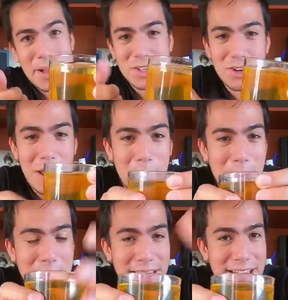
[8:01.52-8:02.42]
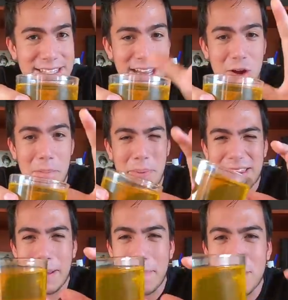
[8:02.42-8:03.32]
Pasó la prueba de que está
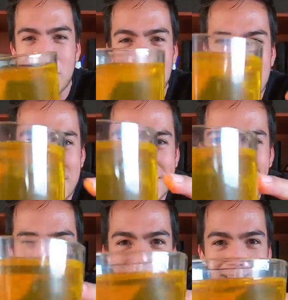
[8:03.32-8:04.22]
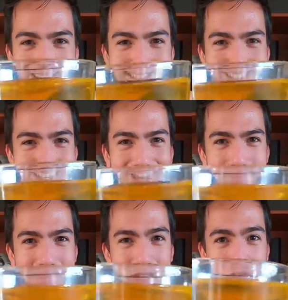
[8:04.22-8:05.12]
compacta, pero no sé si le ven, sigue
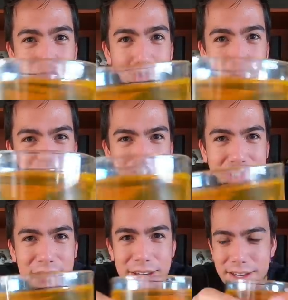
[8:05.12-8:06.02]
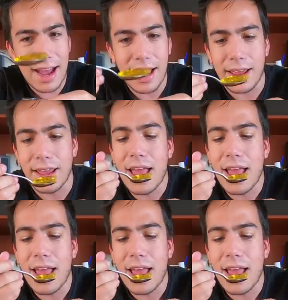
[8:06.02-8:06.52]
medio squishy. Hágale.